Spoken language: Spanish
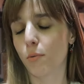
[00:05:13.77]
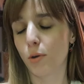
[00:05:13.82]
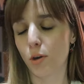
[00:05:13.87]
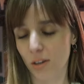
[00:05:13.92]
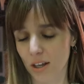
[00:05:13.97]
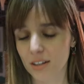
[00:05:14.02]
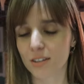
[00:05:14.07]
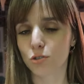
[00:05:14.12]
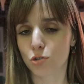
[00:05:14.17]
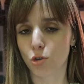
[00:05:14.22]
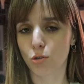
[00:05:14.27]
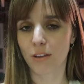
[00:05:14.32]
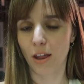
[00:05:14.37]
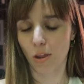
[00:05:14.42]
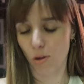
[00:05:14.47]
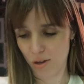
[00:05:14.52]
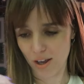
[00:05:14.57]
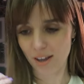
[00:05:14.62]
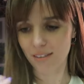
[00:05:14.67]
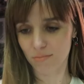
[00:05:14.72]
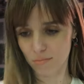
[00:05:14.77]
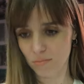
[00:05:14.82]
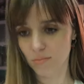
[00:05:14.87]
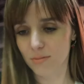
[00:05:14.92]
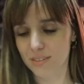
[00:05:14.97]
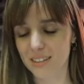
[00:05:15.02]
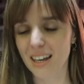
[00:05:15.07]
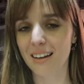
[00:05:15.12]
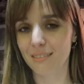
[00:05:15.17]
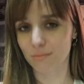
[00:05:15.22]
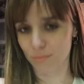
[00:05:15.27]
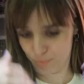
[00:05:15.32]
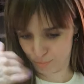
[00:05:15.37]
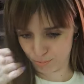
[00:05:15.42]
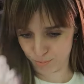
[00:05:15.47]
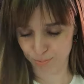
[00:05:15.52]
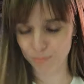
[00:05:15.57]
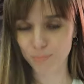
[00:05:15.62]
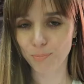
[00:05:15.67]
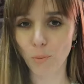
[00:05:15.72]
bueno, ya estoy soltando, ya, ya
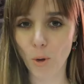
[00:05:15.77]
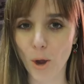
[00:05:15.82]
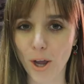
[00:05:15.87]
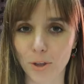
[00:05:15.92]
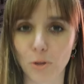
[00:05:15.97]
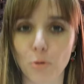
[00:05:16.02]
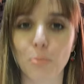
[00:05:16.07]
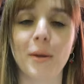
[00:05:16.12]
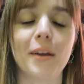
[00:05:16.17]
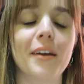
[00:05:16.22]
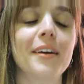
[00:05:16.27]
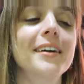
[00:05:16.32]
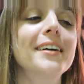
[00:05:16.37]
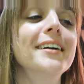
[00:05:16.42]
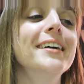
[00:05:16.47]
voy a tope.